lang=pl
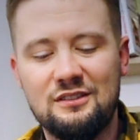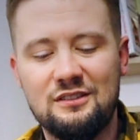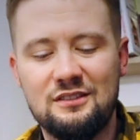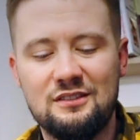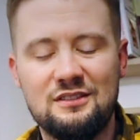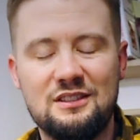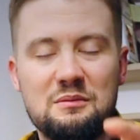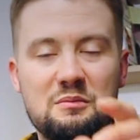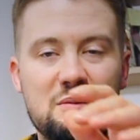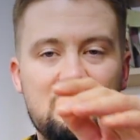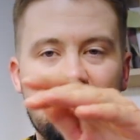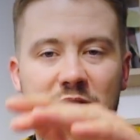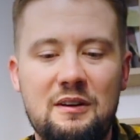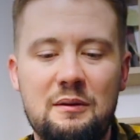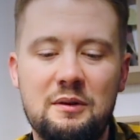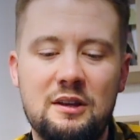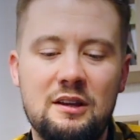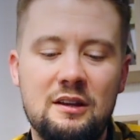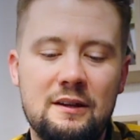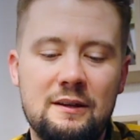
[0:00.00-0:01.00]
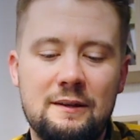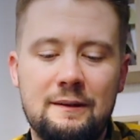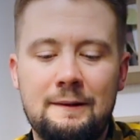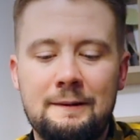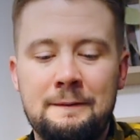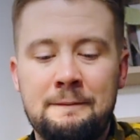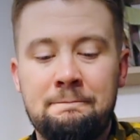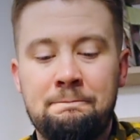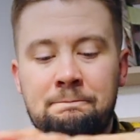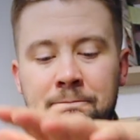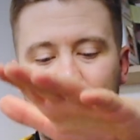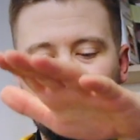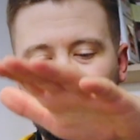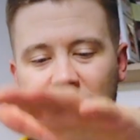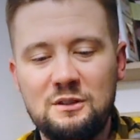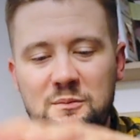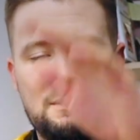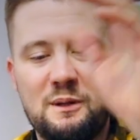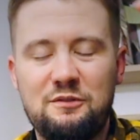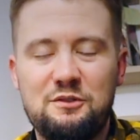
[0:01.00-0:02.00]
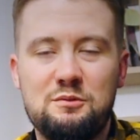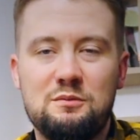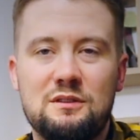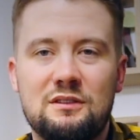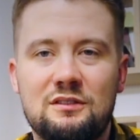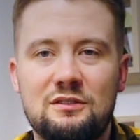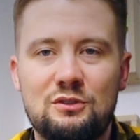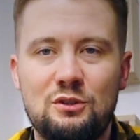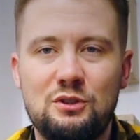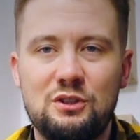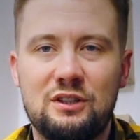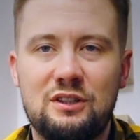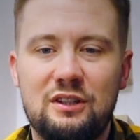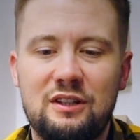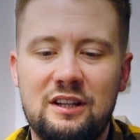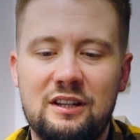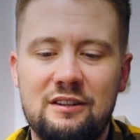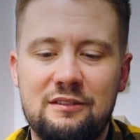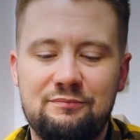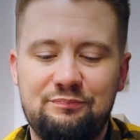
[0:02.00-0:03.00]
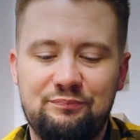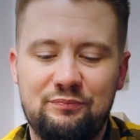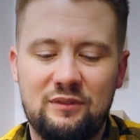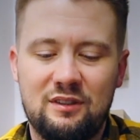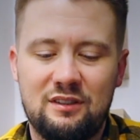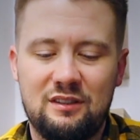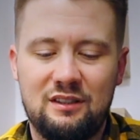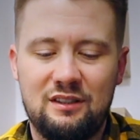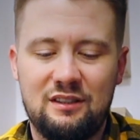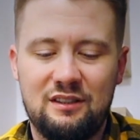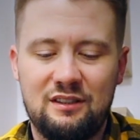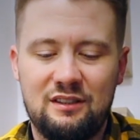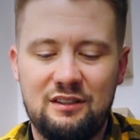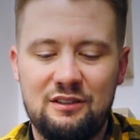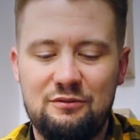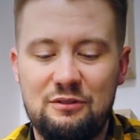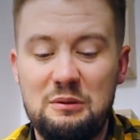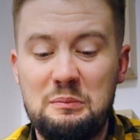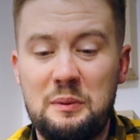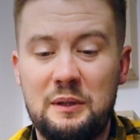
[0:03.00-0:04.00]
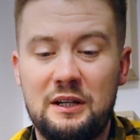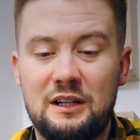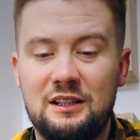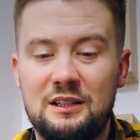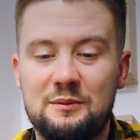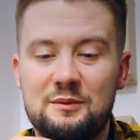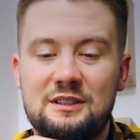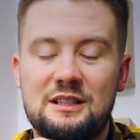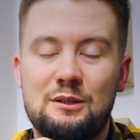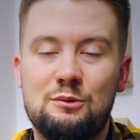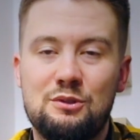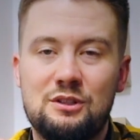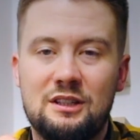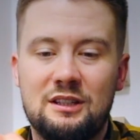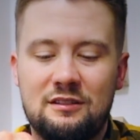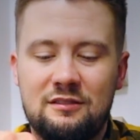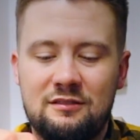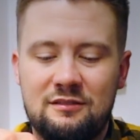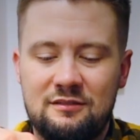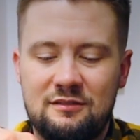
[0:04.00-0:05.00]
z tymi piwami. No i sprawdźmy, co się kryje w imperialnym stałcie